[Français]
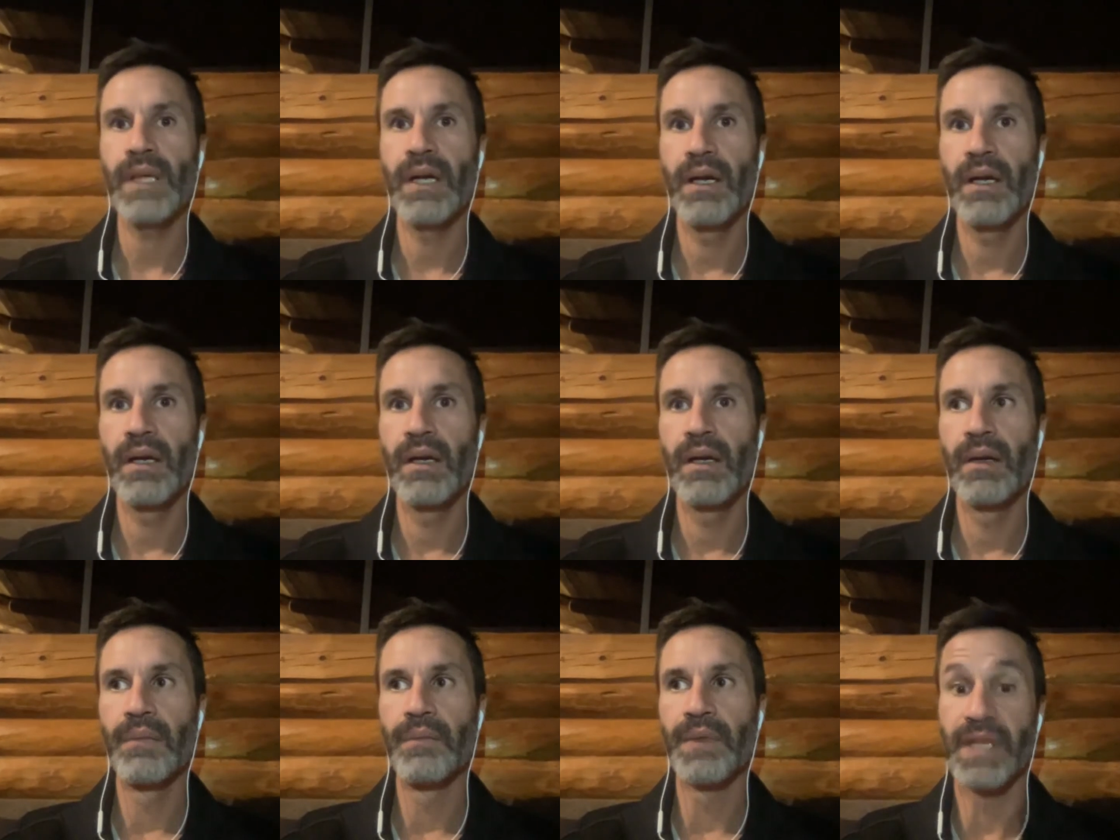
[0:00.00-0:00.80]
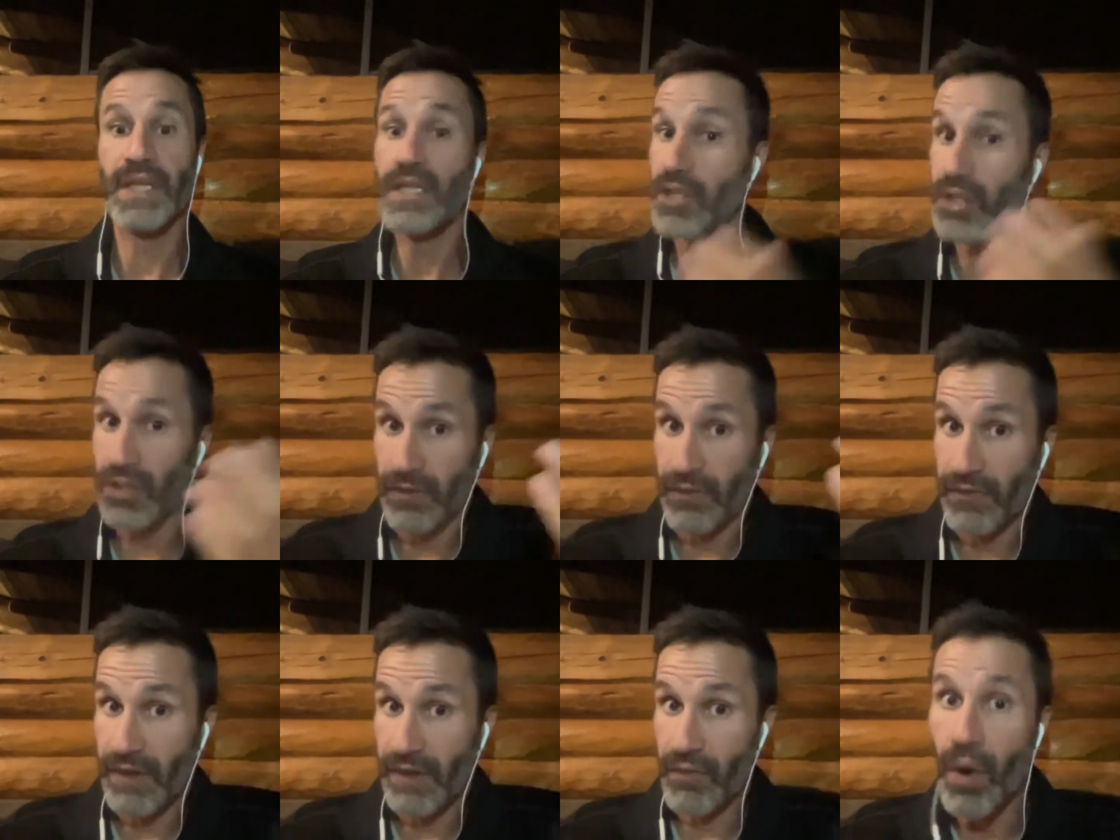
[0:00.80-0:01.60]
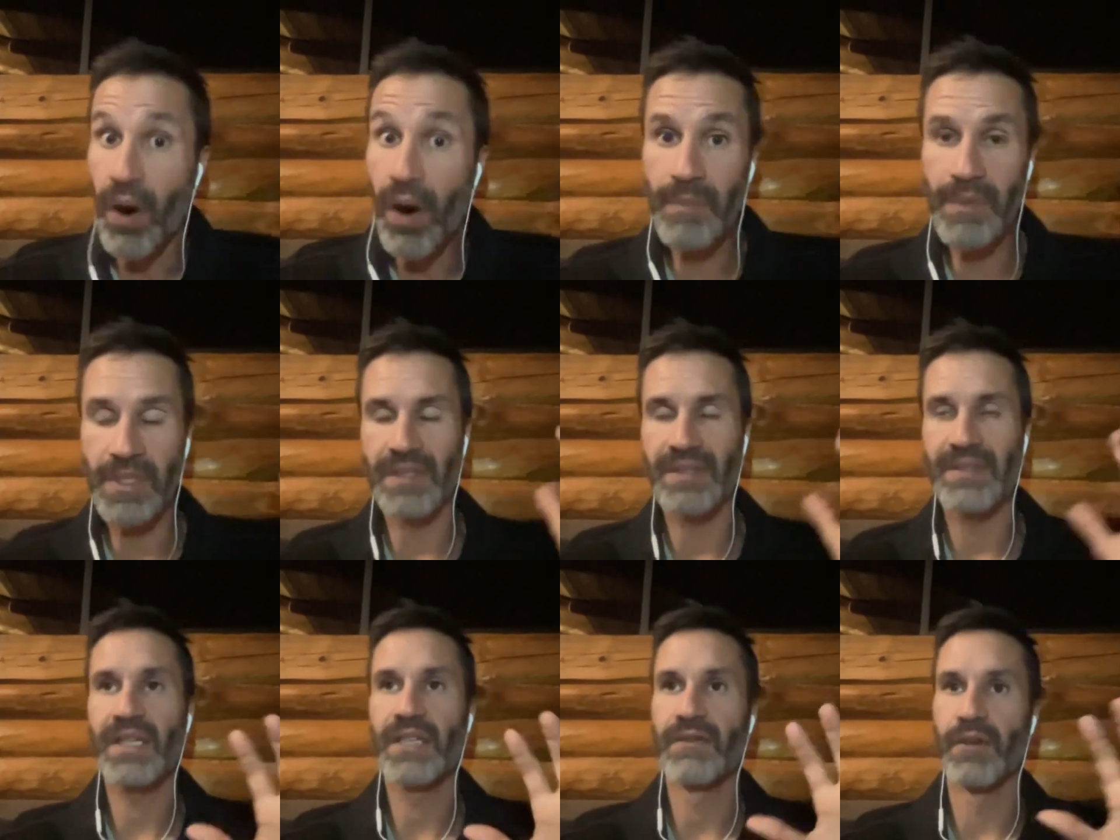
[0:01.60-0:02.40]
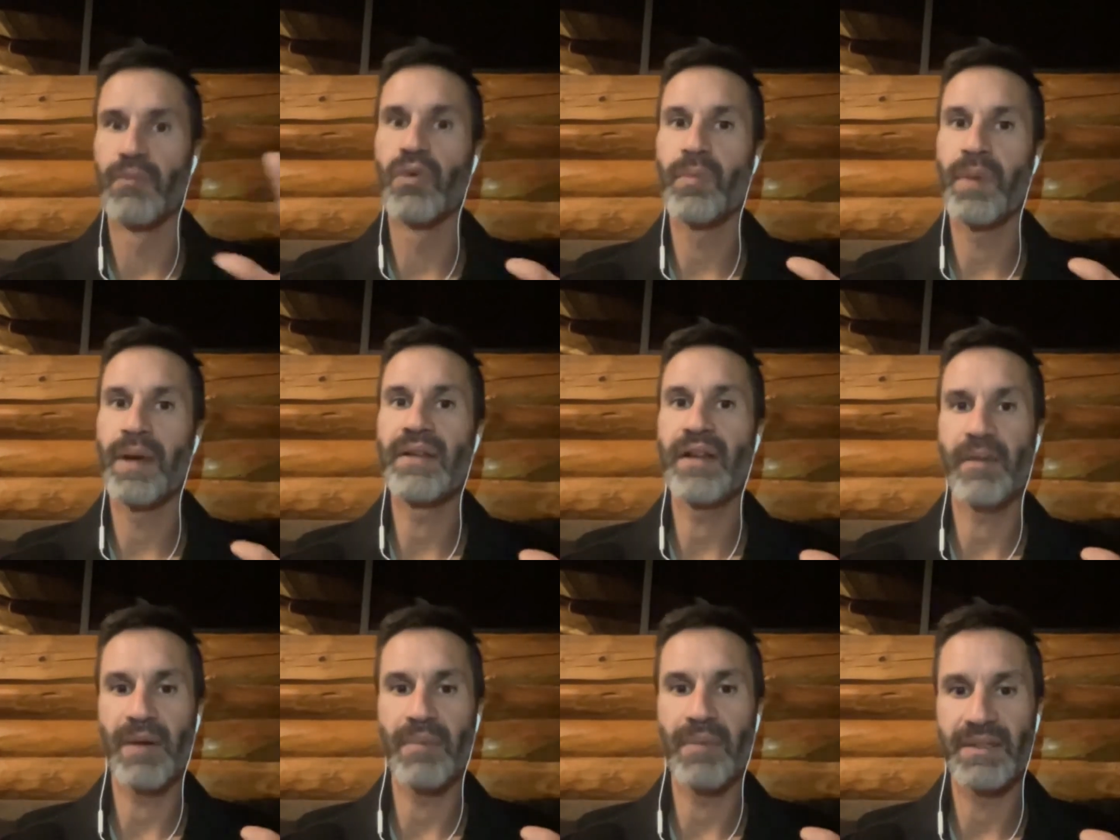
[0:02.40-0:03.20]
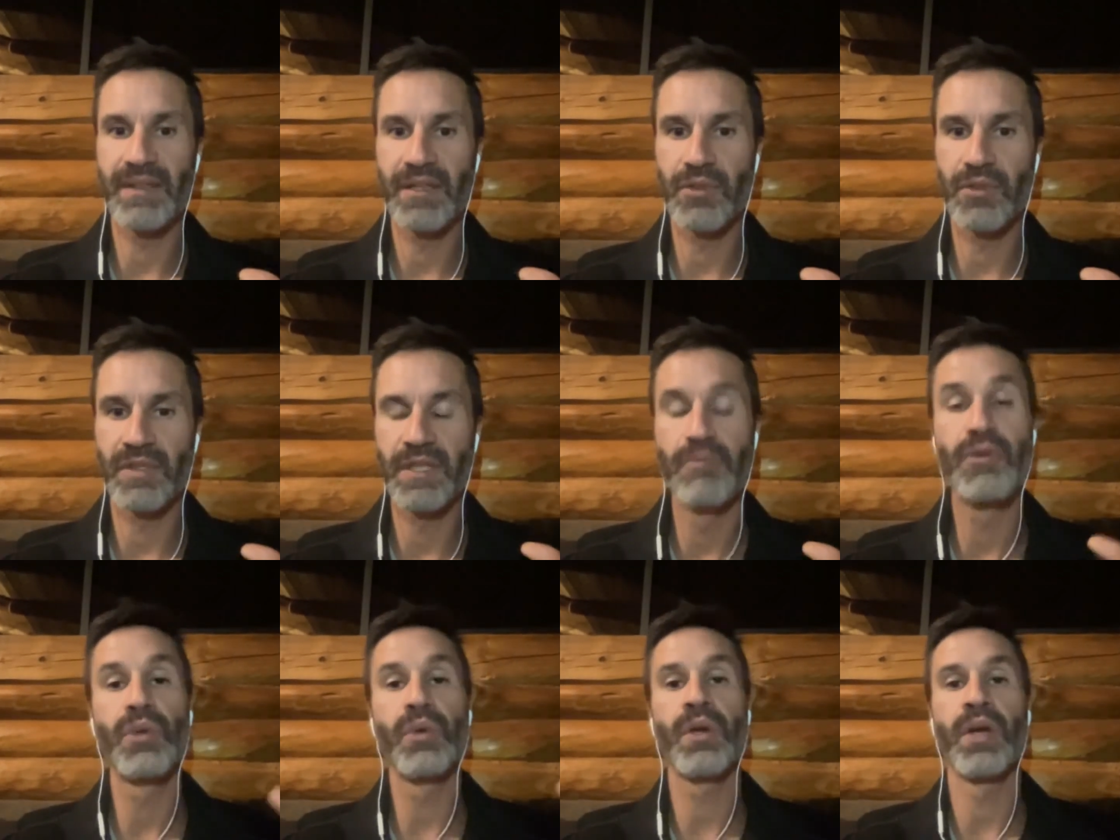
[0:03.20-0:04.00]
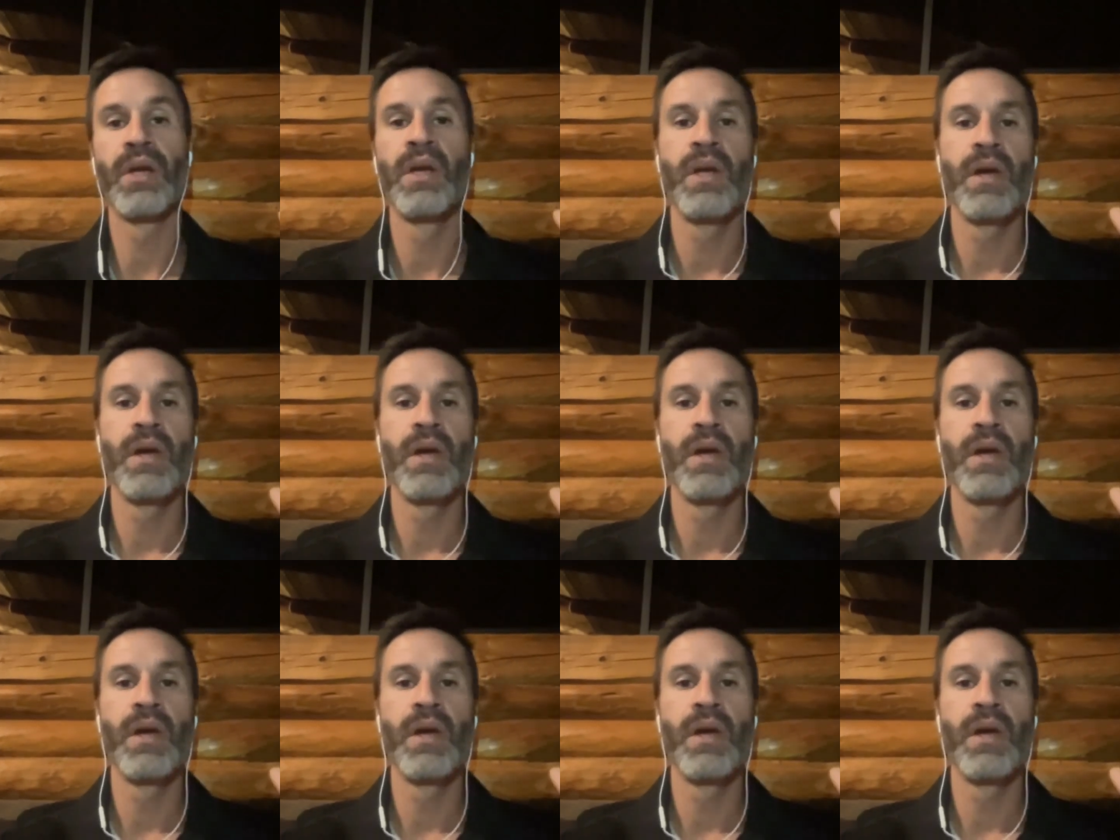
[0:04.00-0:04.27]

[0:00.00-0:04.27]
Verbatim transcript: euh, qui je vais voir, mais je sens qu'il va beaucoup m'aider dans ma business aussi, plutôt que,